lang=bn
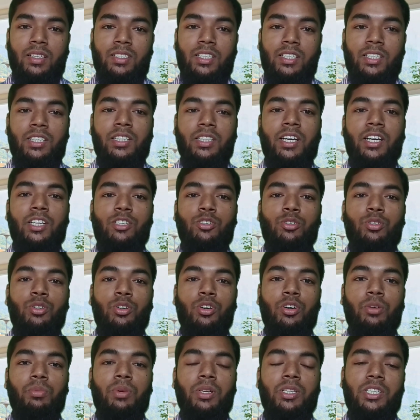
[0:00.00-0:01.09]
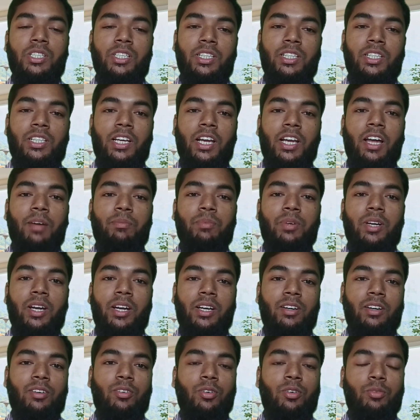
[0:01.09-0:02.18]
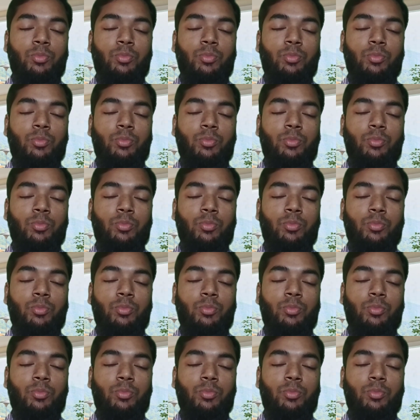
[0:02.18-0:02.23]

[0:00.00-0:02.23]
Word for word: যেদিন থেকে শুরু করবেন সেদিন থেকে আপনার একটা